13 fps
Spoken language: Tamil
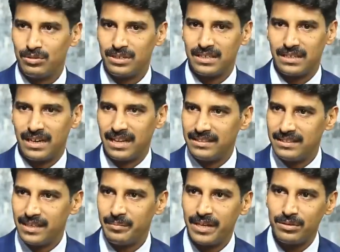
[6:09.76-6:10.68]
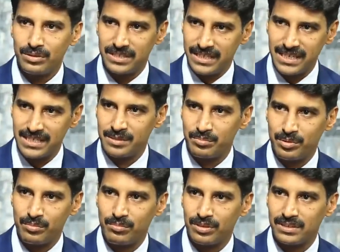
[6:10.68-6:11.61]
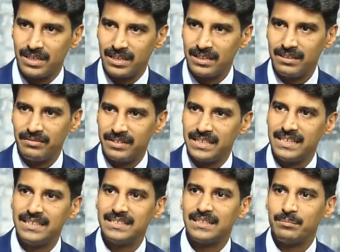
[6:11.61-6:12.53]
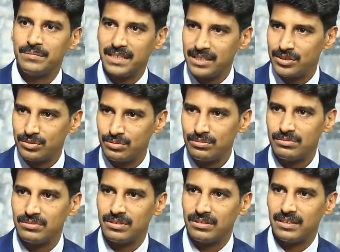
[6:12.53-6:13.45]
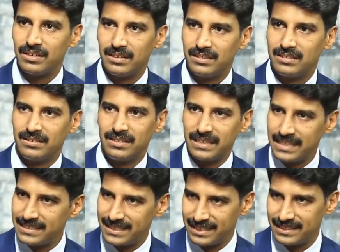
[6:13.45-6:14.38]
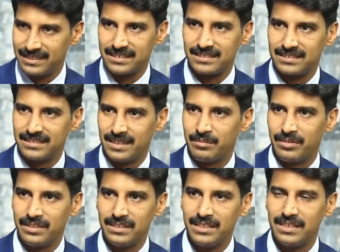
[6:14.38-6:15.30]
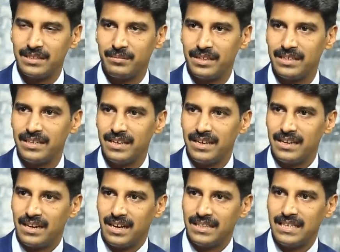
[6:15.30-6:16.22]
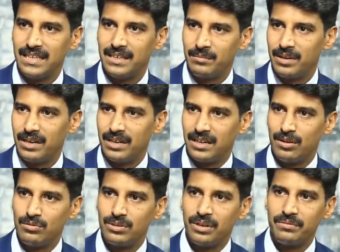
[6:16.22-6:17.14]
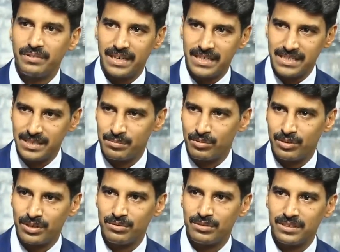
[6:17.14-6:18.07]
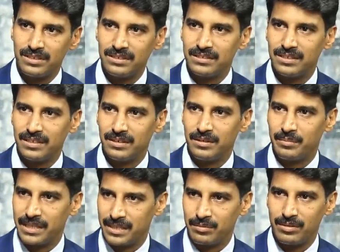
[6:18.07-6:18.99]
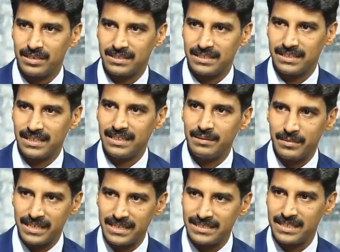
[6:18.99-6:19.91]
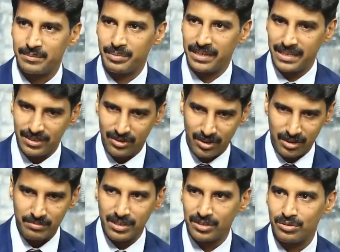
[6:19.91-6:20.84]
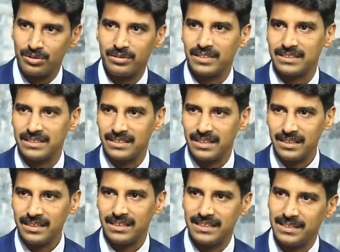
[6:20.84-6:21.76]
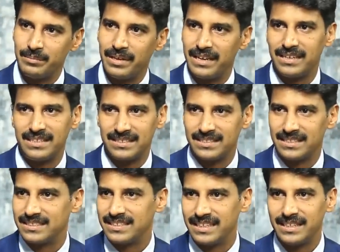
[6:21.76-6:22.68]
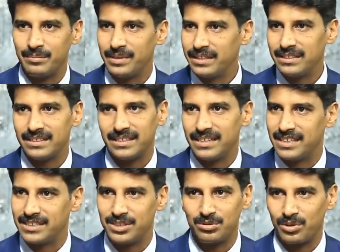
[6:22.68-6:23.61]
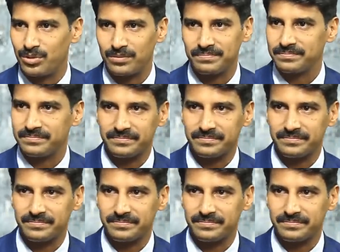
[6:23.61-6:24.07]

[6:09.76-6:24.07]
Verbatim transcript: ஒரு அந்த மாதிரி ஒரு ஸ்டேஜுக்கு போகும்போது தான் வி நீட் சம்திங் டு ரீசெட் திஸ் நம்ம வந்து இந்த மாதிரி அதிகமாக அவுட் ஆஃப் ரேஞ்சுக்கு போன ஒரு மெட்டபாலிசத்தை நம்ம ரீசெட் பண்ணி நார்மல் கொண்டு வரதுக்கு தான் இந்த பேரியாட்ரிக் சர்ஜரியை நம்ம எடுத்துகிட்டு வரோம்